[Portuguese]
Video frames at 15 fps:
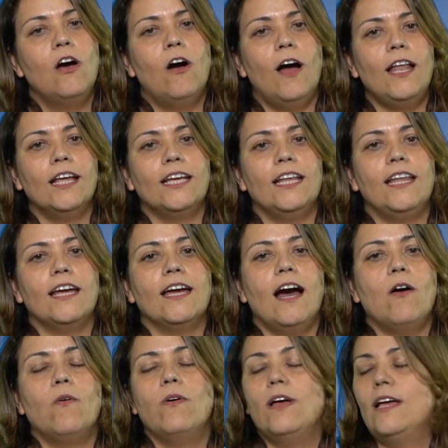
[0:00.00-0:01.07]
Olha que
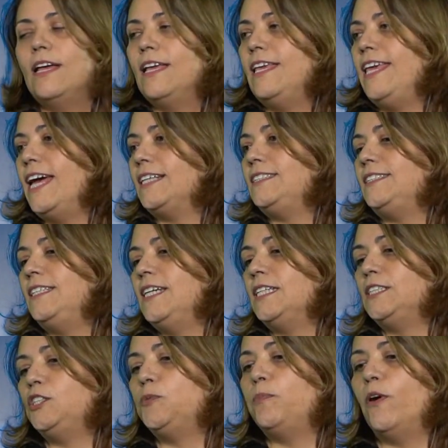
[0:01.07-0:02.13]
legal! E assim a
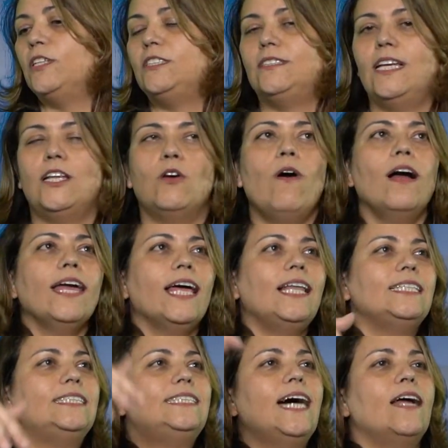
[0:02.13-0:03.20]
gente pode ser igual
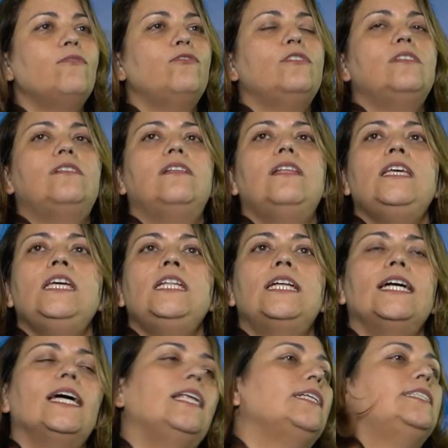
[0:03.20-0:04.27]
aquelas árvores
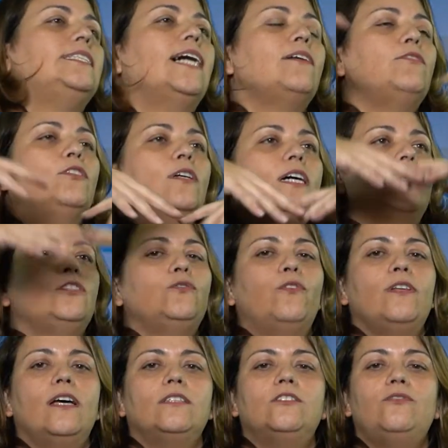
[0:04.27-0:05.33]
lindas, aquelas árvores com aquelas
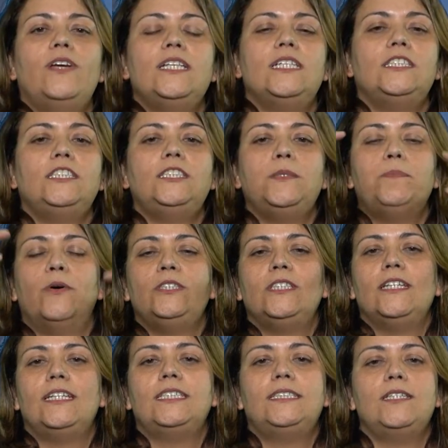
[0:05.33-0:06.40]
folhas verdes, a gente pode
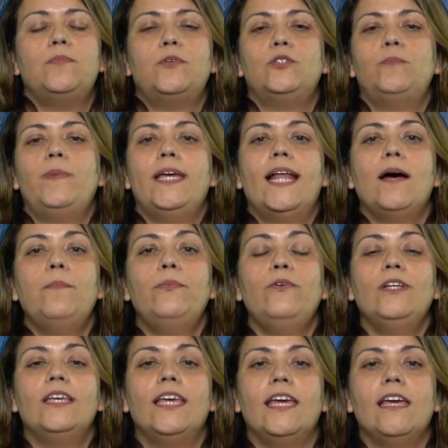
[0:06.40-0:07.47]
crescer, prosperar,
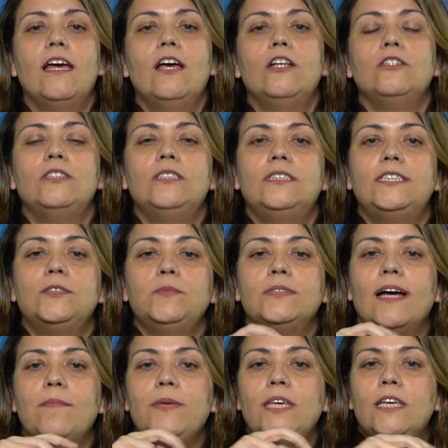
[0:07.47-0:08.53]
porque nós estamos
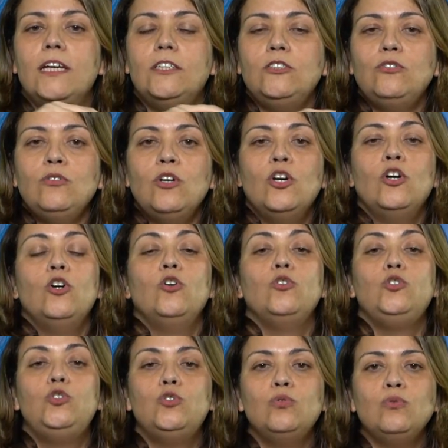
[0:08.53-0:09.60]
caminhando
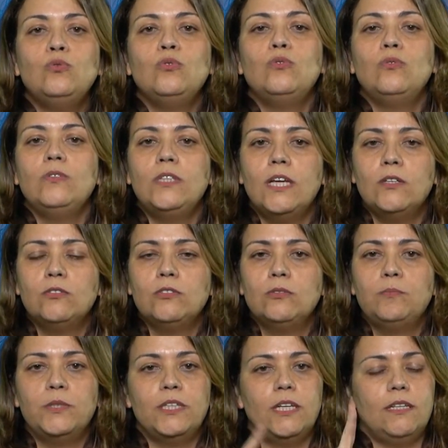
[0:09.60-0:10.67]
junto com Deus.
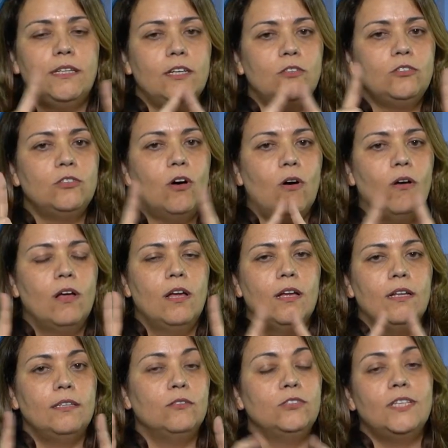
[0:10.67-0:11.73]
Porque Deus, ó,
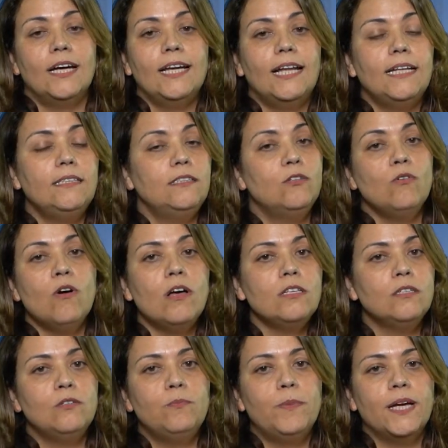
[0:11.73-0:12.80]
não se agrada, não
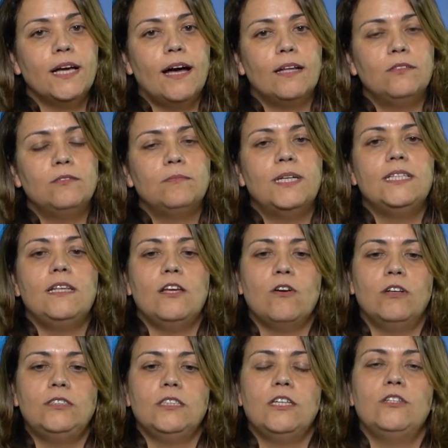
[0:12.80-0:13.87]
gosta do pecado, mas ele
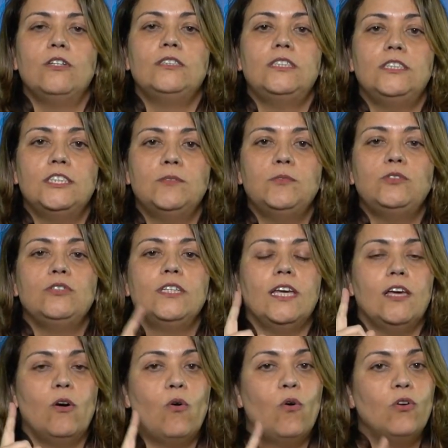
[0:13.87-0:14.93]
gosta que nós sejamos o
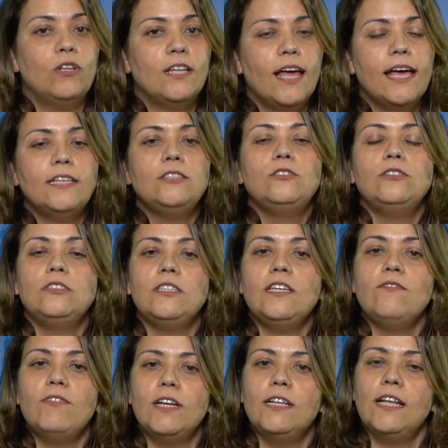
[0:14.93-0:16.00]
quê? Honestos
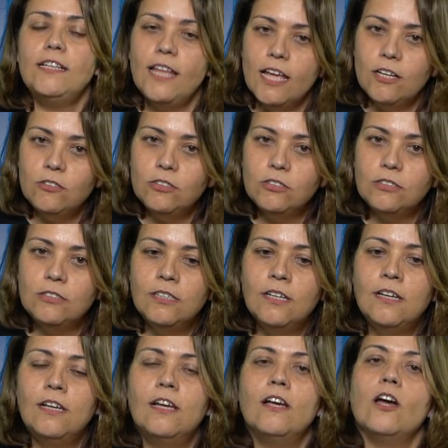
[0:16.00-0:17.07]
e verdadeiros.
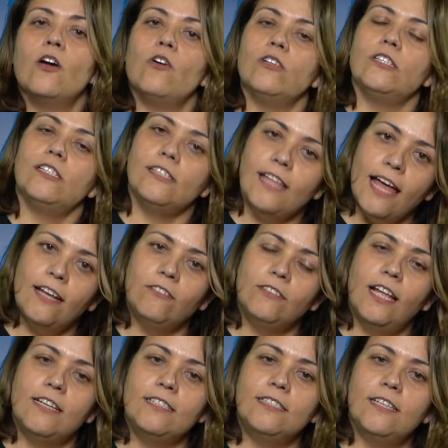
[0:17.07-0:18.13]
Gostaram
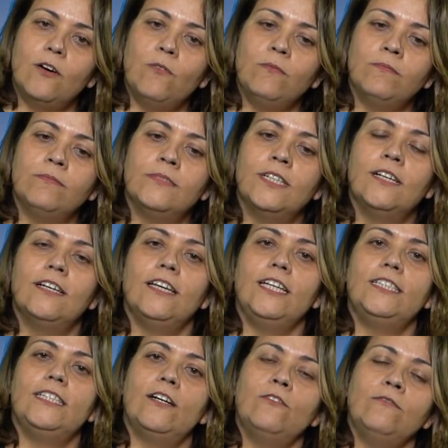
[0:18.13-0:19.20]
da lição?
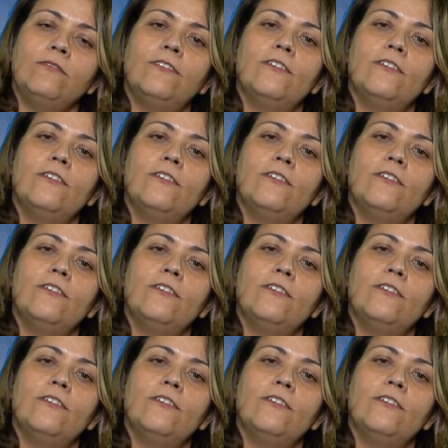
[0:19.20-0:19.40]
Então,